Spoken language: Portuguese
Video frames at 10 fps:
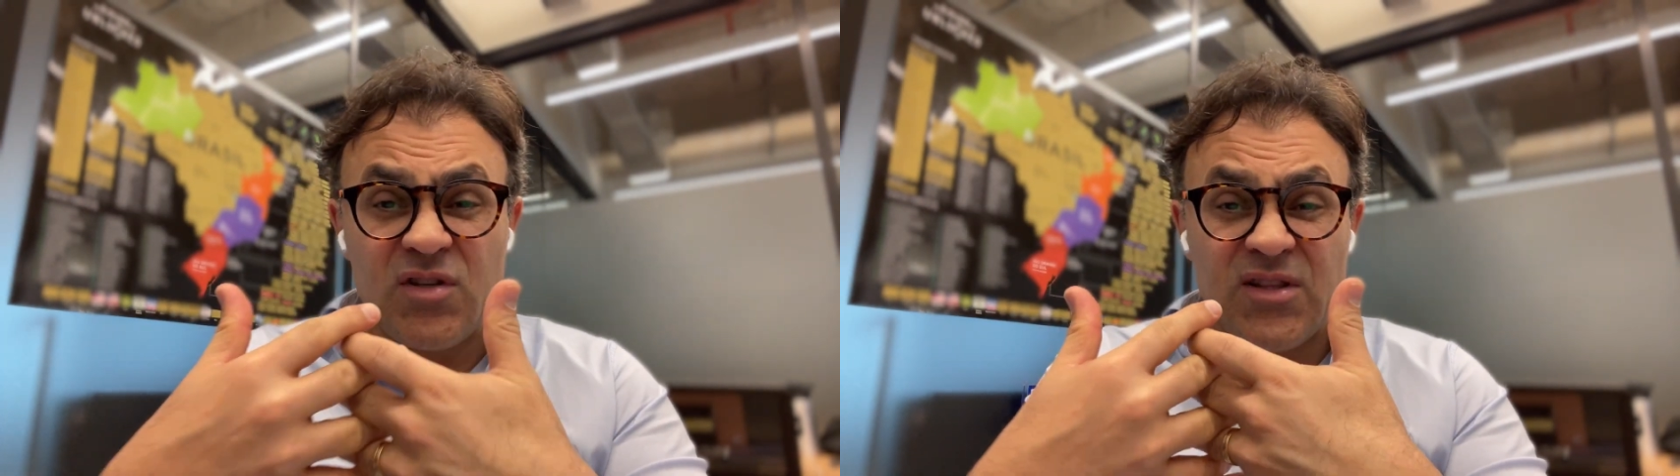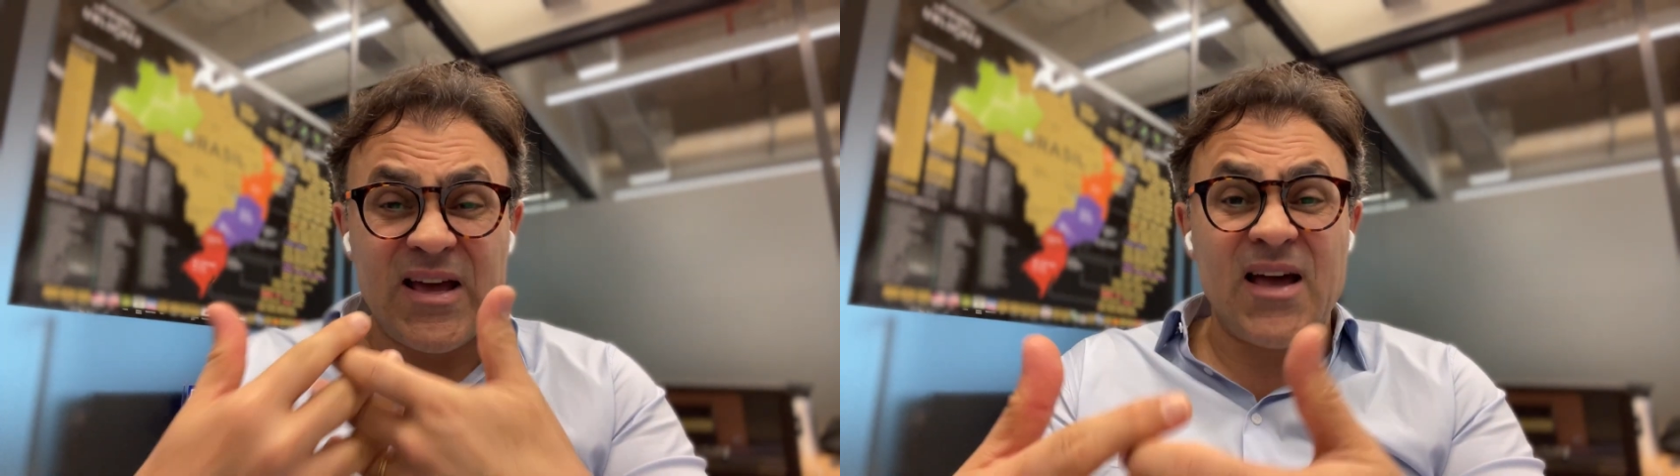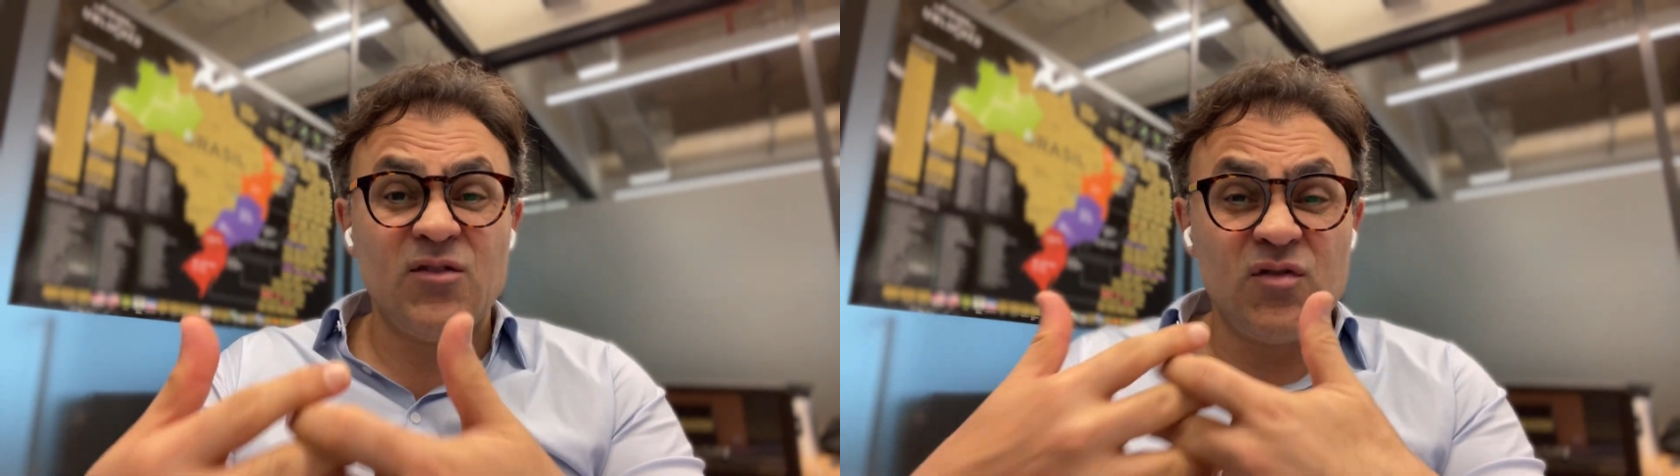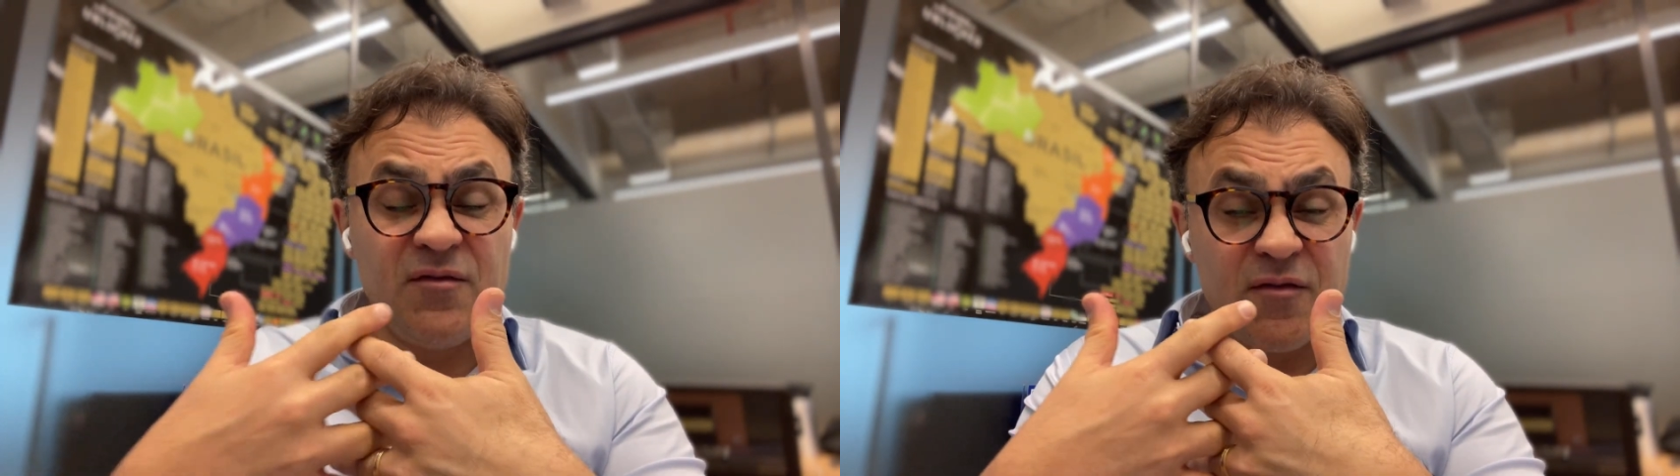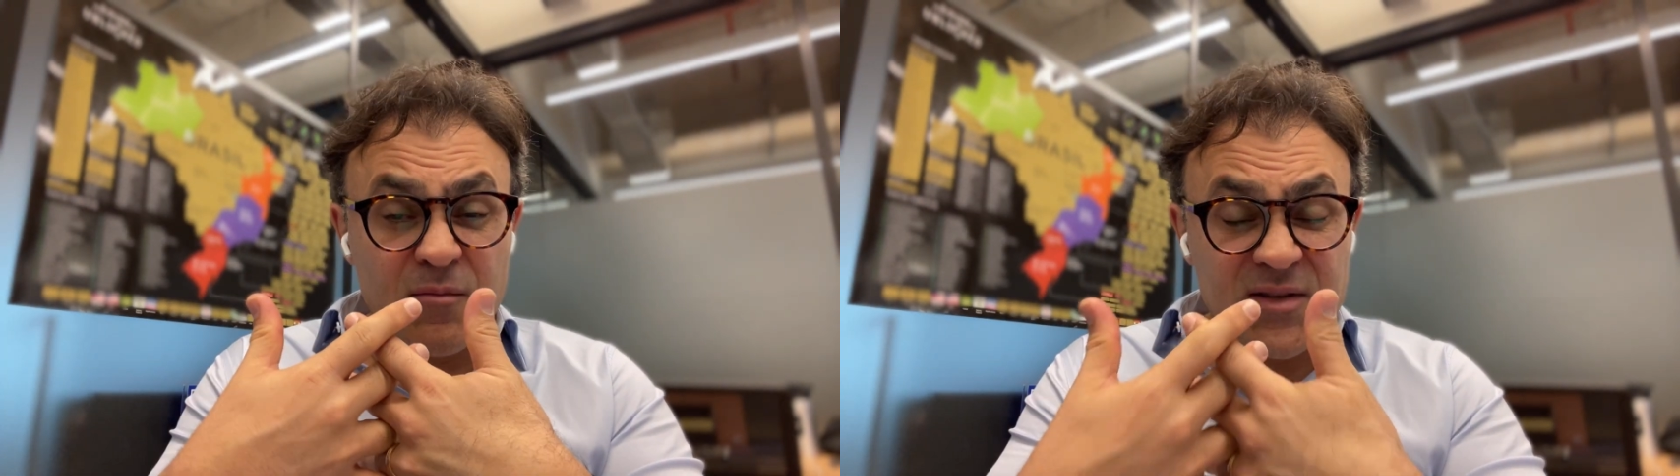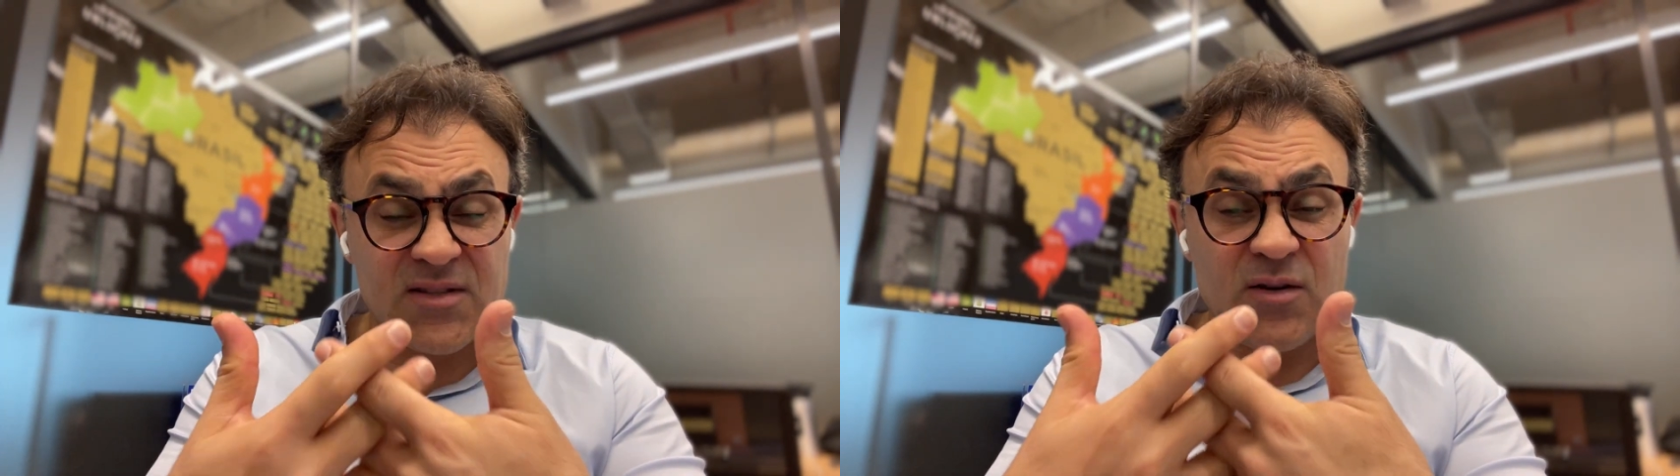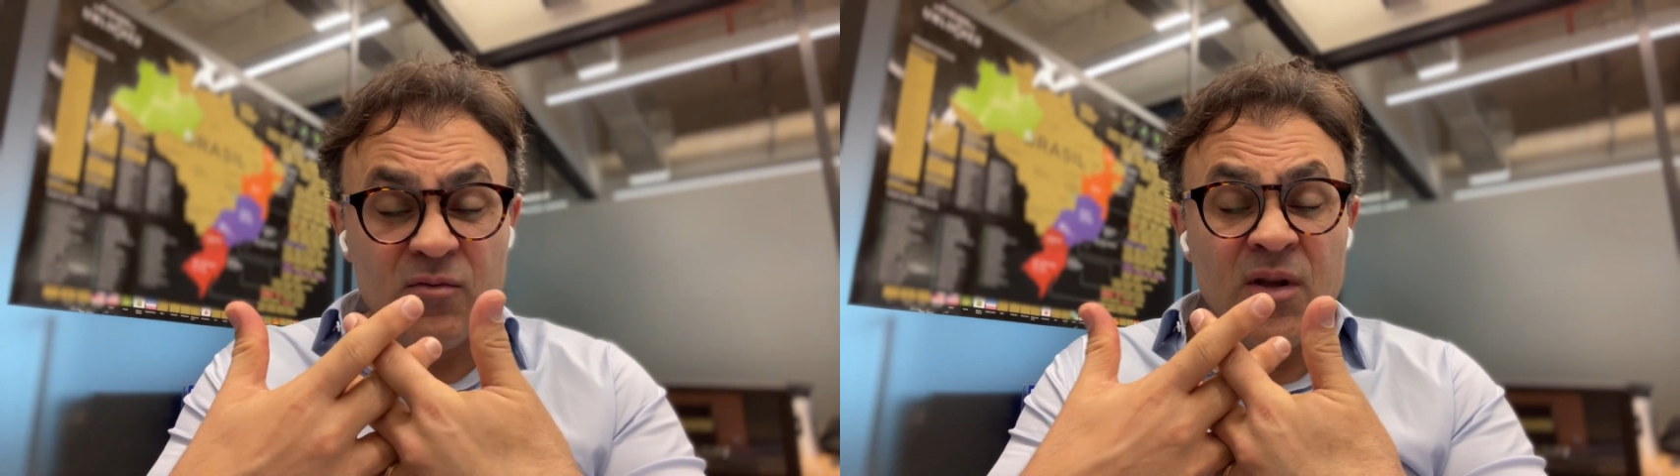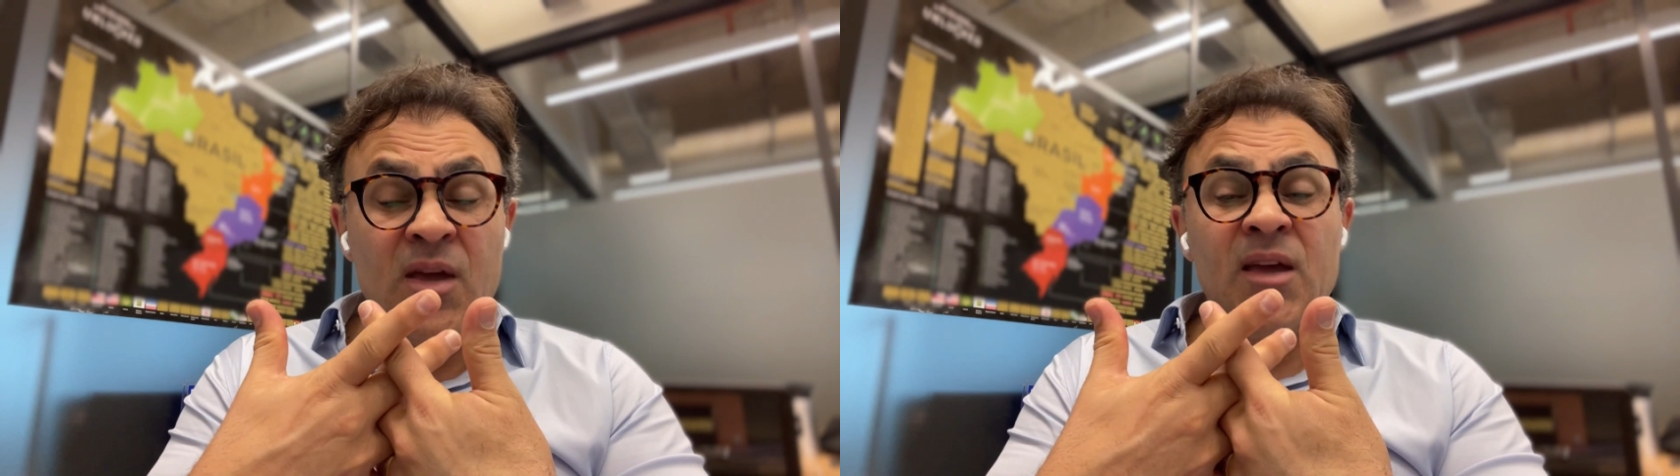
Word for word: em dados, em informação